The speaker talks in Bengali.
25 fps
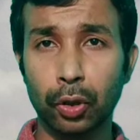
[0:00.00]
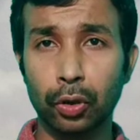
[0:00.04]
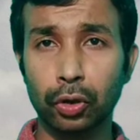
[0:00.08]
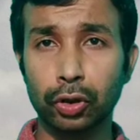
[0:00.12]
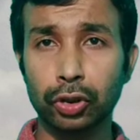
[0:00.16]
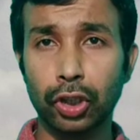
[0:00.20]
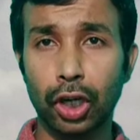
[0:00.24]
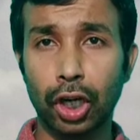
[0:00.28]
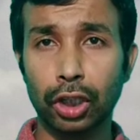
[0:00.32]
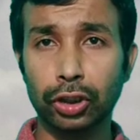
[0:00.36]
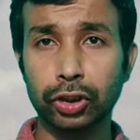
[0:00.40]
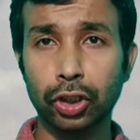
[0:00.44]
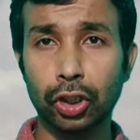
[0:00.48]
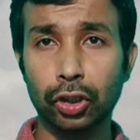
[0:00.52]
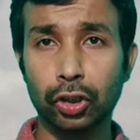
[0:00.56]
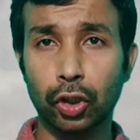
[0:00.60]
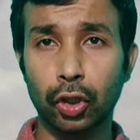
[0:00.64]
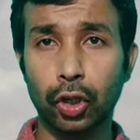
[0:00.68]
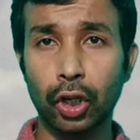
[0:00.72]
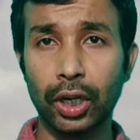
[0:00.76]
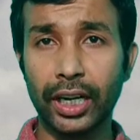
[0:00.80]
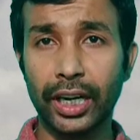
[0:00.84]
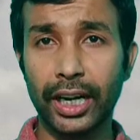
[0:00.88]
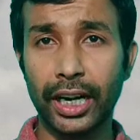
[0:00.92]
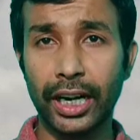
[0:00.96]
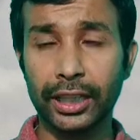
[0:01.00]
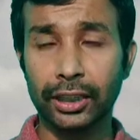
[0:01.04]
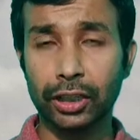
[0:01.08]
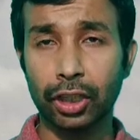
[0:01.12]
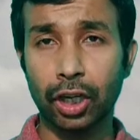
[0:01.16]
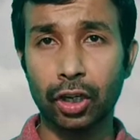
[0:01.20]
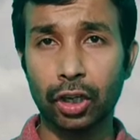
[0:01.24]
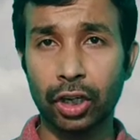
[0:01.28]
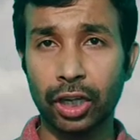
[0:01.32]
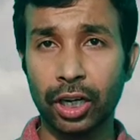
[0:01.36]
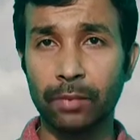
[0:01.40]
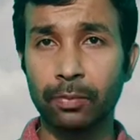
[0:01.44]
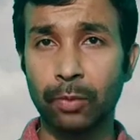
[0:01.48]
বহু দর্শকও এই
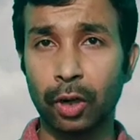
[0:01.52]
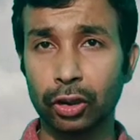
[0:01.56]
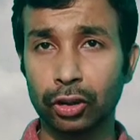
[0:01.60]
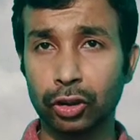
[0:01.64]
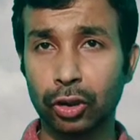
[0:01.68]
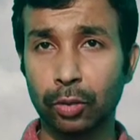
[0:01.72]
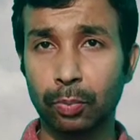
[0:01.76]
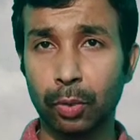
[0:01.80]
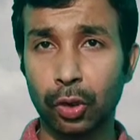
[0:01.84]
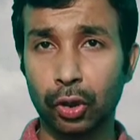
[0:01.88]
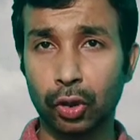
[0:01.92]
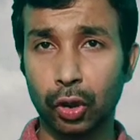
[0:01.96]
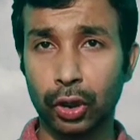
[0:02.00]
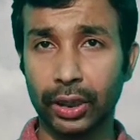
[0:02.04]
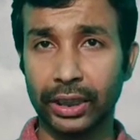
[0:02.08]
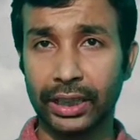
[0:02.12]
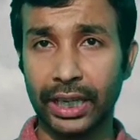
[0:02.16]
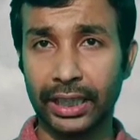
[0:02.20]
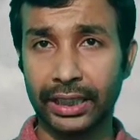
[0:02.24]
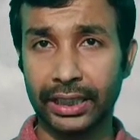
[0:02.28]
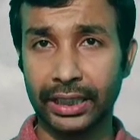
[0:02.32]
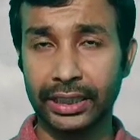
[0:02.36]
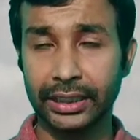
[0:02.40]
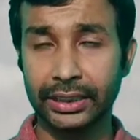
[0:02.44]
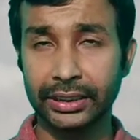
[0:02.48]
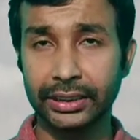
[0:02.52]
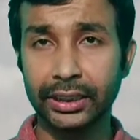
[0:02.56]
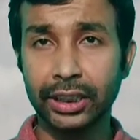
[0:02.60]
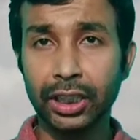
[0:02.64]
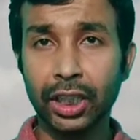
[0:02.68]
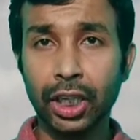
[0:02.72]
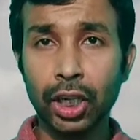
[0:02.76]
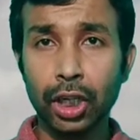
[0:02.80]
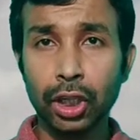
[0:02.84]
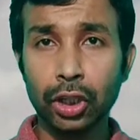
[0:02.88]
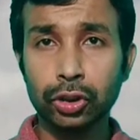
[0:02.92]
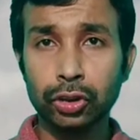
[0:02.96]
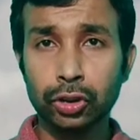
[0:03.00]
ধরনের মন্তব্য করে থাকেন
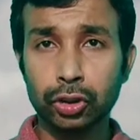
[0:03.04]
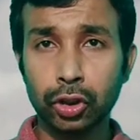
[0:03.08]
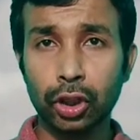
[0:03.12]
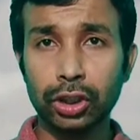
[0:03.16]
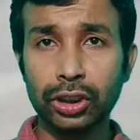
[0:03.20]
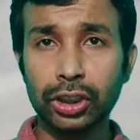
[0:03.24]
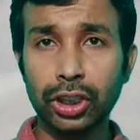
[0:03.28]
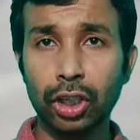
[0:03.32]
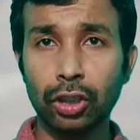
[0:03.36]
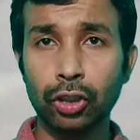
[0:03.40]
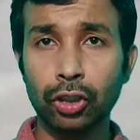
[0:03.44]
যদিও